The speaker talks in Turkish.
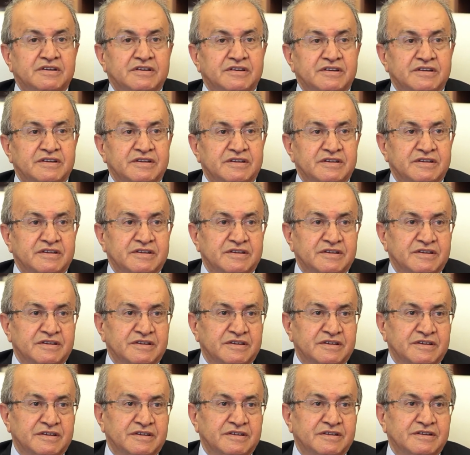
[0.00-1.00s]

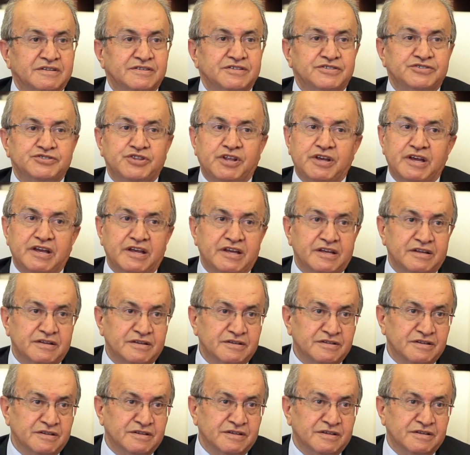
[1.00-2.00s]
E, işte
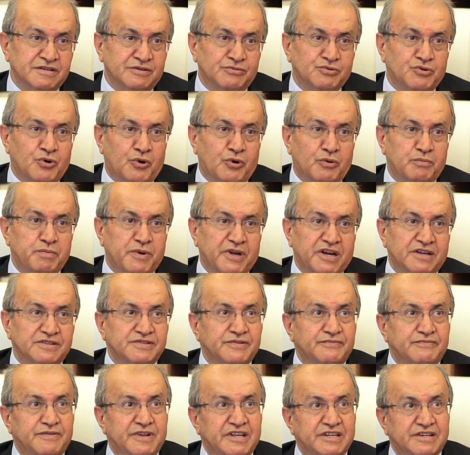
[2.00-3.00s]
e,
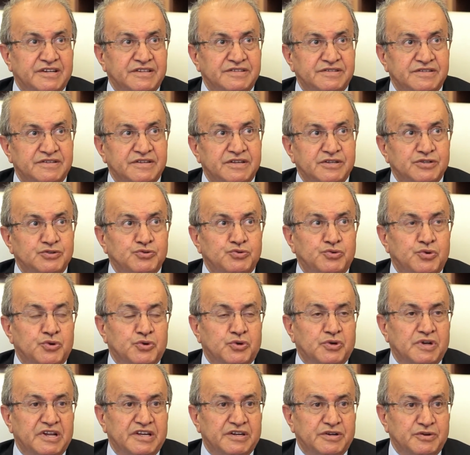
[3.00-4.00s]
kooperatiflerin
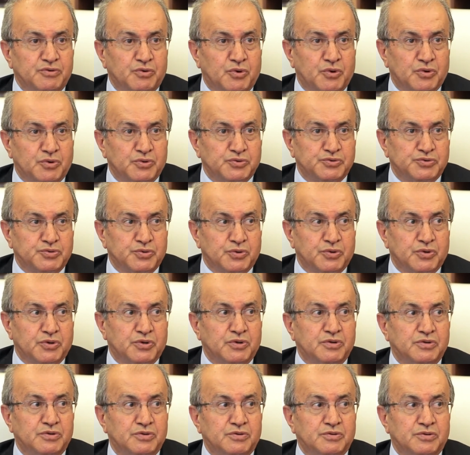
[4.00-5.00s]
türleri
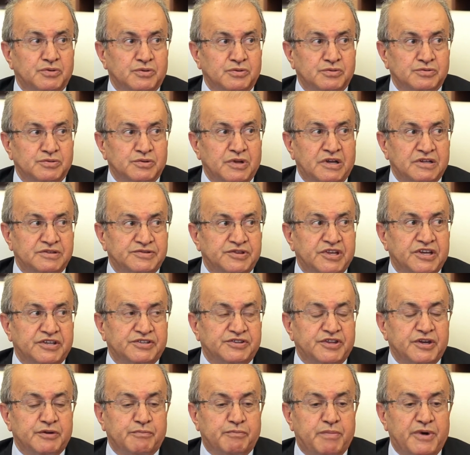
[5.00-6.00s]
konusuna
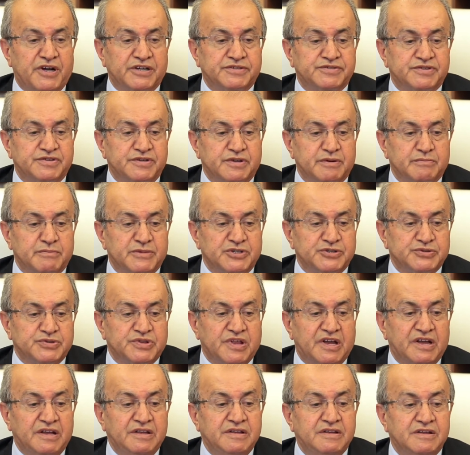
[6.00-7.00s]
tek tek
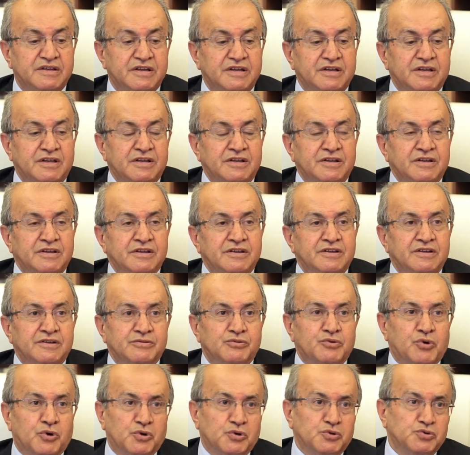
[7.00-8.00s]
baktığımızda
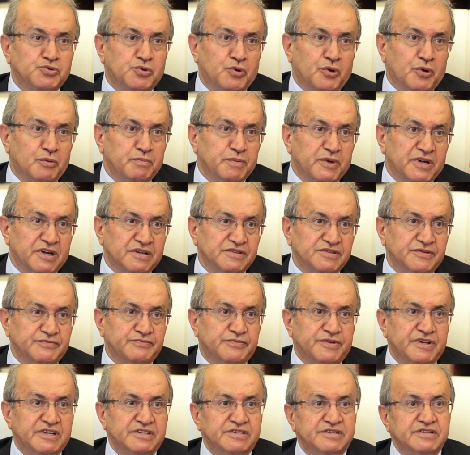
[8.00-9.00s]
konut
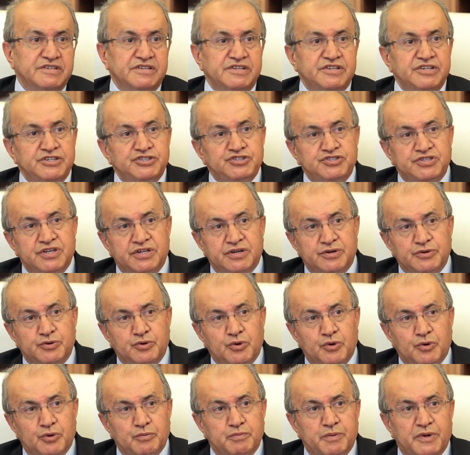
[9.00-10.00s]
kooperatifleri, iş yeri
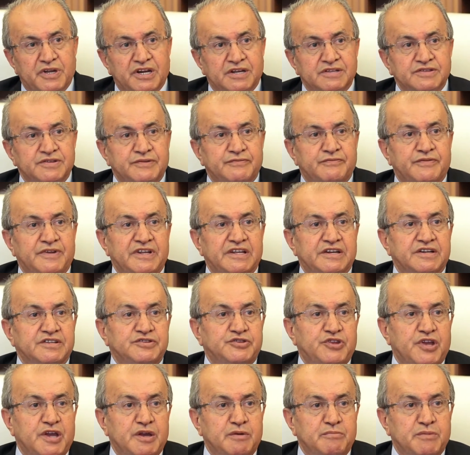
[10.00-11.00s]
kooperatifleri,
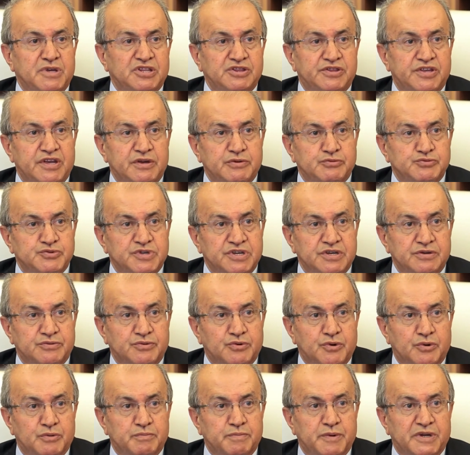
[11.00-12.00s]
temin tevzi
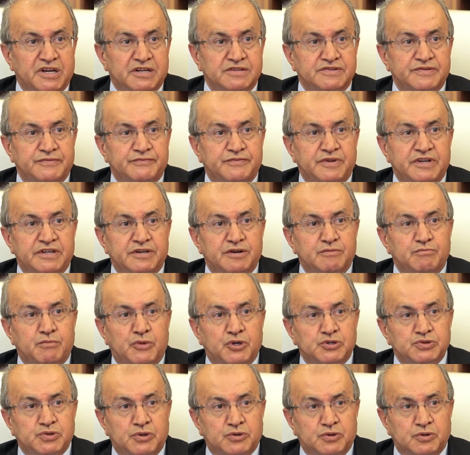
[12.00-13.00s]
kooperatifleri,
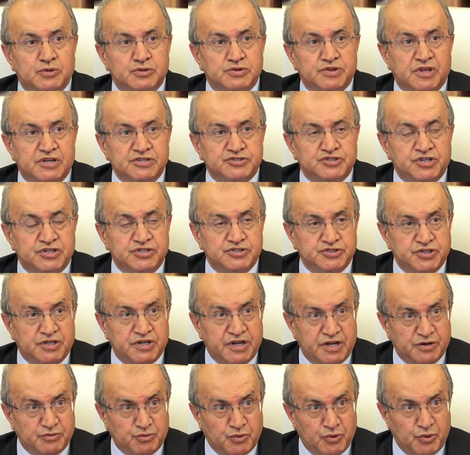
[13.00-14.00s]
motorlu
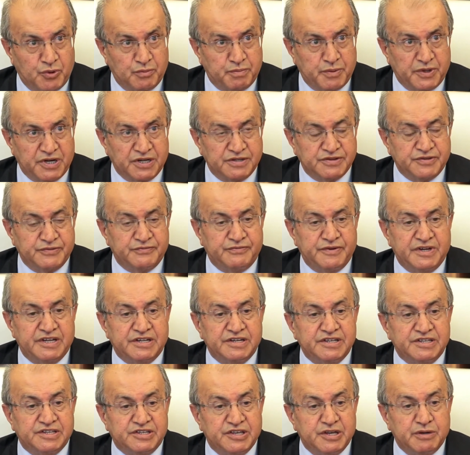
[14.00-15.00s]
taşıyıcılar
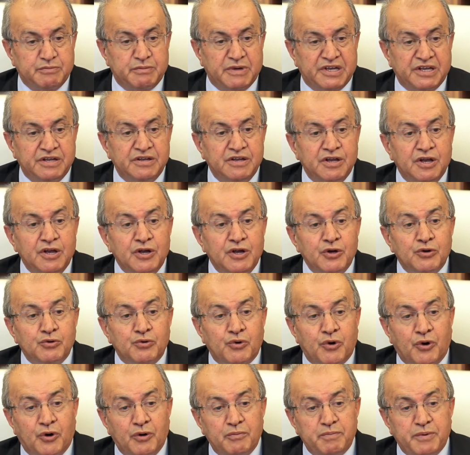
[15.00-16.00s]
kooperatifleri gibi
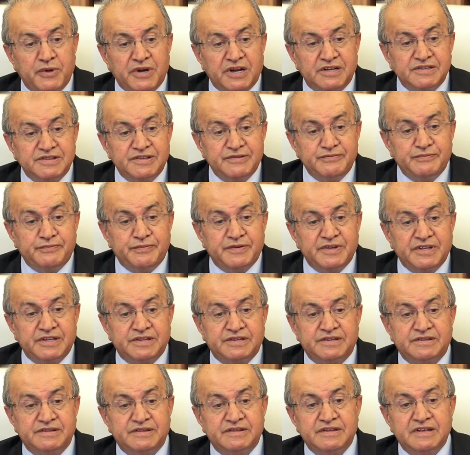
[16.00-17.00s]

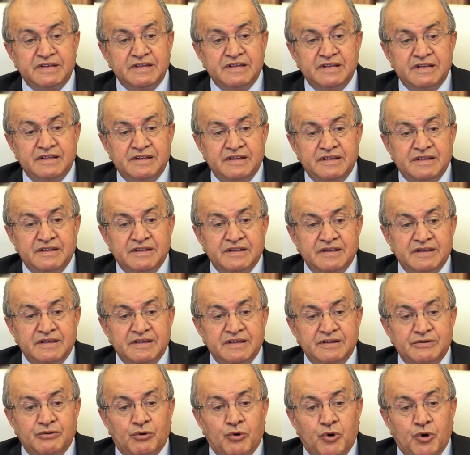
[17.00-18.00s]
kooperatifin
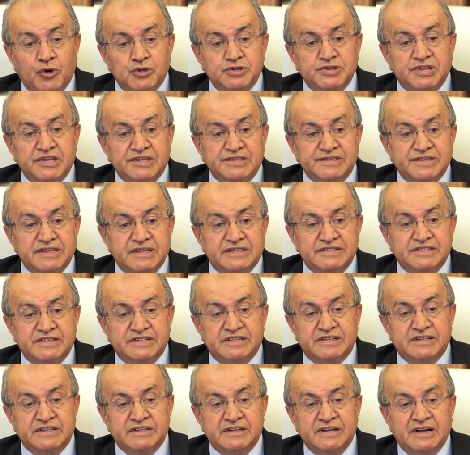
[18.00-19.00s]
e,
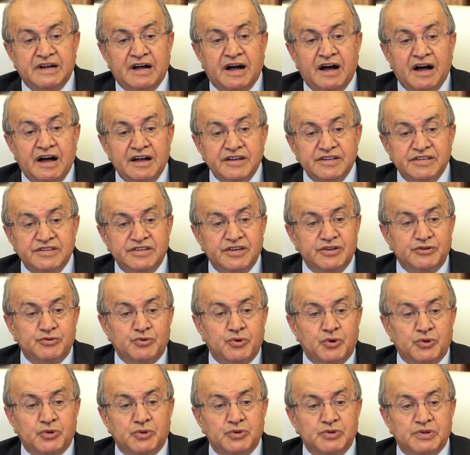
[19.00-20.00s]
ortakları hangi
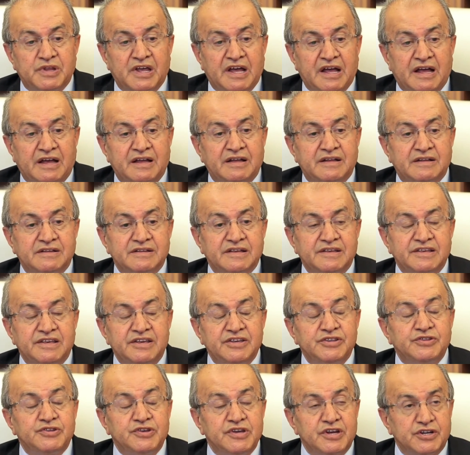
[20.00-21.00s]
konuda
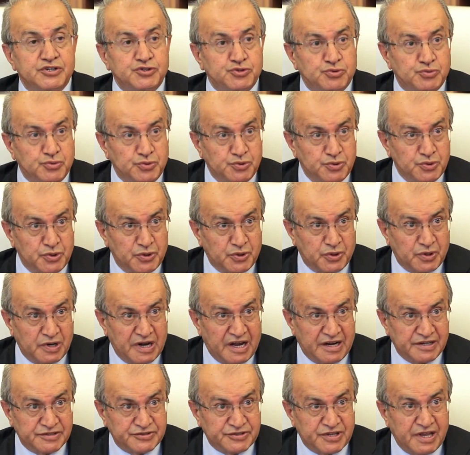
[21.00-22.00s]
ihtiyaç
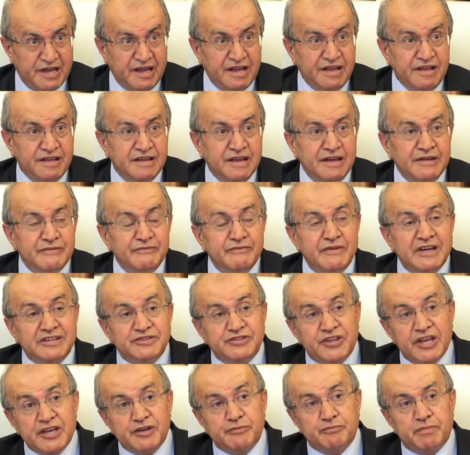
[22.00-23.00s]
duyuyorlarsa ve
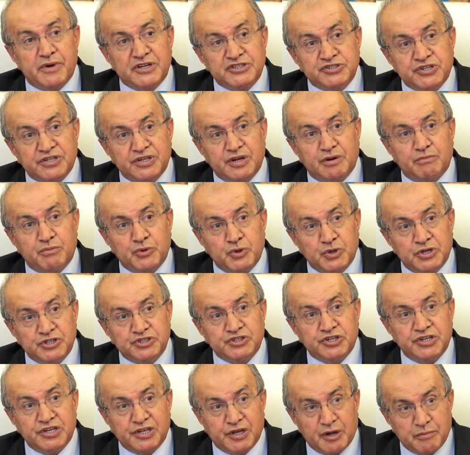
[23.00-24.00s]
tek başına bu
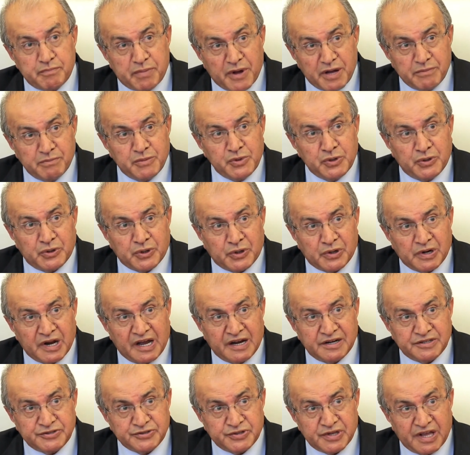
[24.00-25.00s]
işi
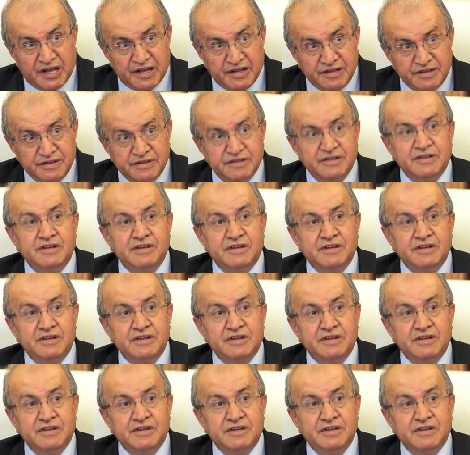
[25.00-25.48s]
yapamıyorlarsa